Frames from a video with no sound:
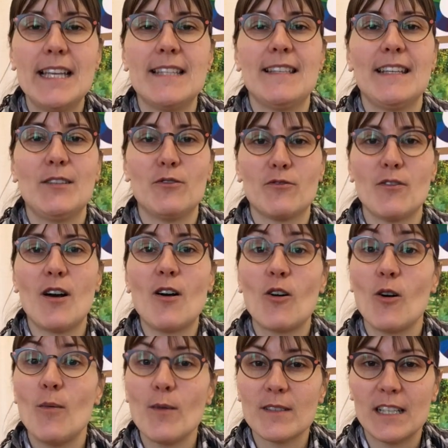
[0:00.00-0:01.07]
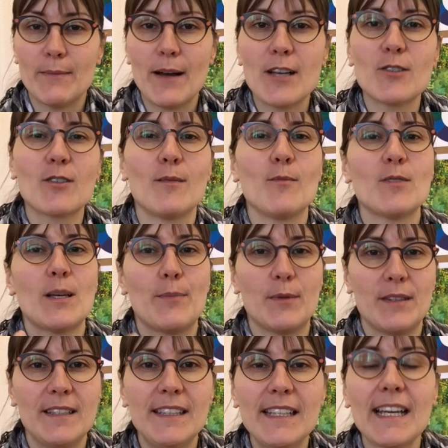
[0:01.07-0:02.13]
et essayer de voir comment ça marche, comment ça
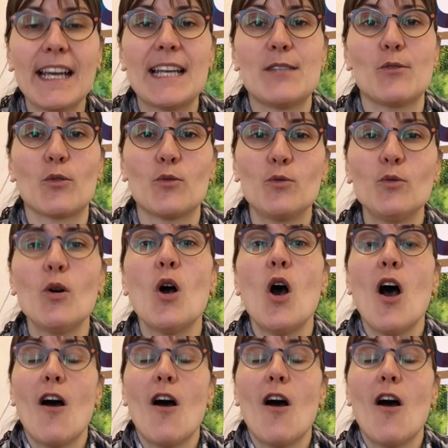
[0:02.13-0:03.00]
peut tenir et surtout